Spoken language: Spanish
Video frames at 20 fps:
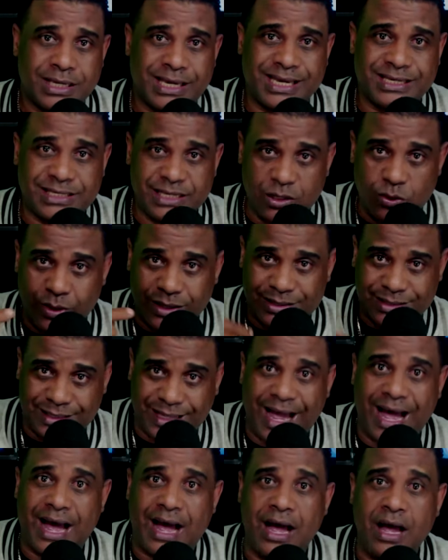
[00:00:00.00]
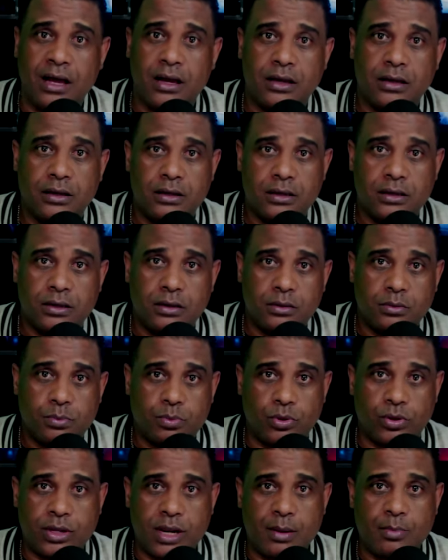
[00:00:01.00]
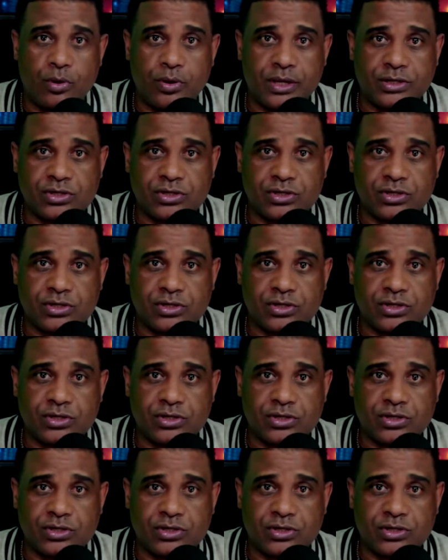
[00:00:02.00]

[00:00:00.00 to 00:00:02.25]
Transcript: que si lo está, podríamos